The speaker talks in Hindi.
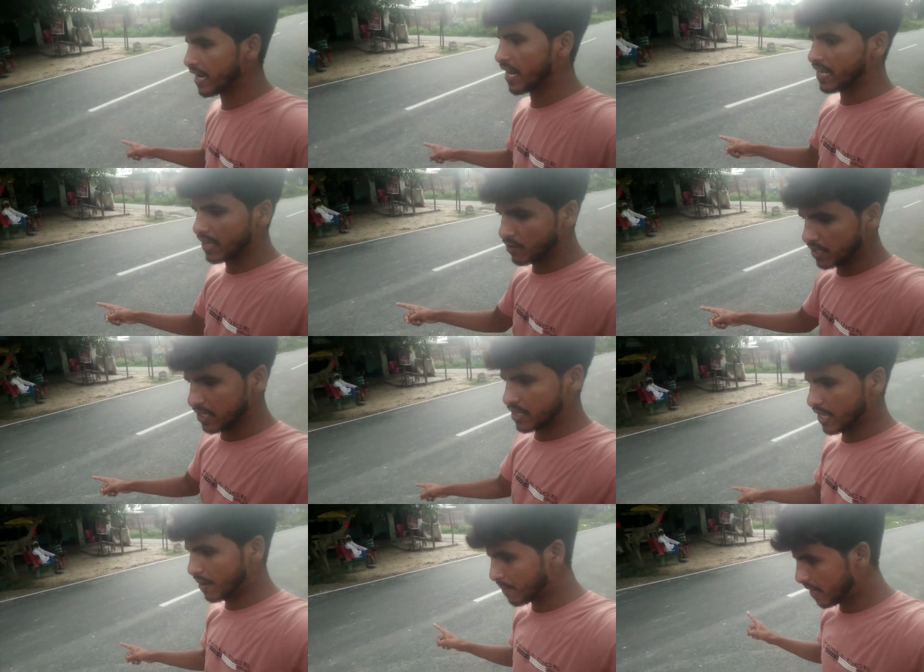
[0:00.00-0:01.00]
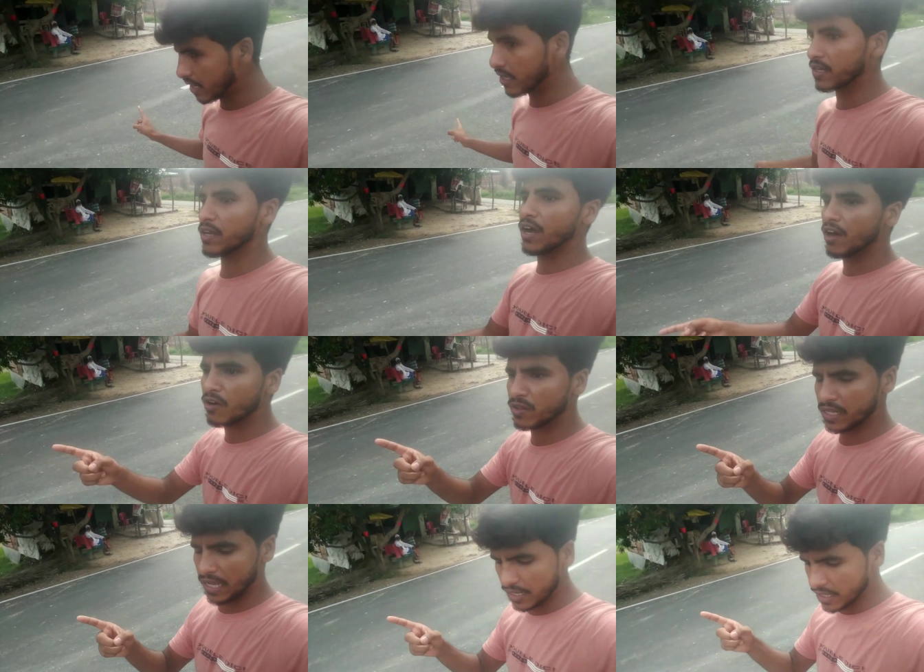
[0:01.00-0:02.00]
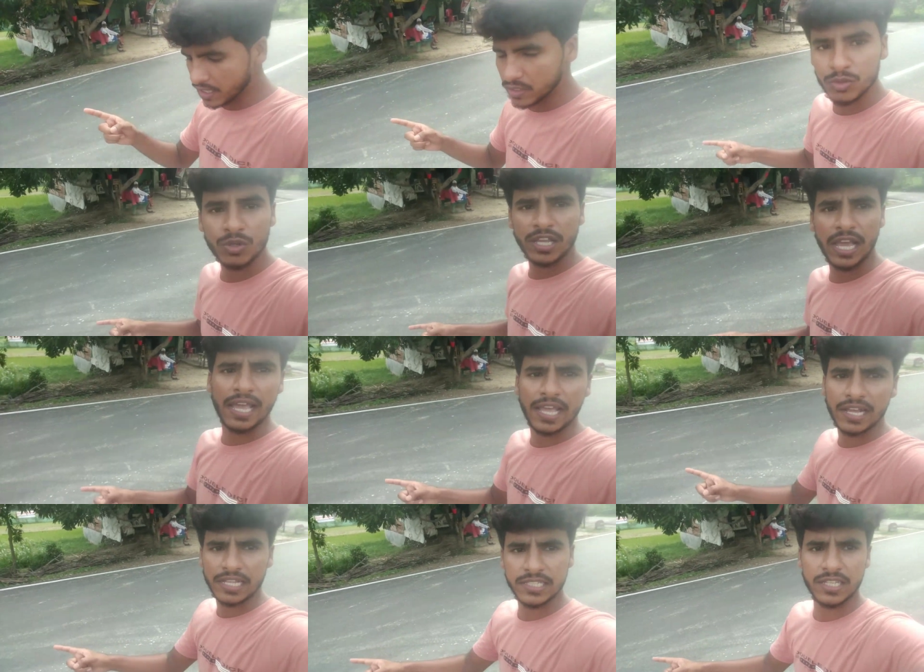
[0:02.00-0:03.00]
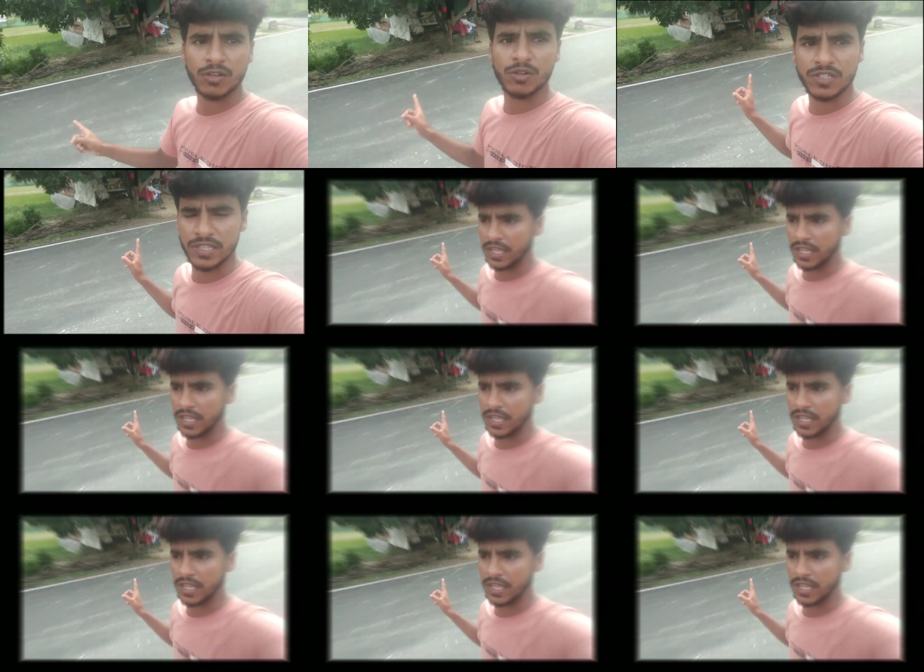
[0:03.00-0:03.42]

की वजह से हमारे गांव का लिंक जुड़ गया है एक अच्छे रोड से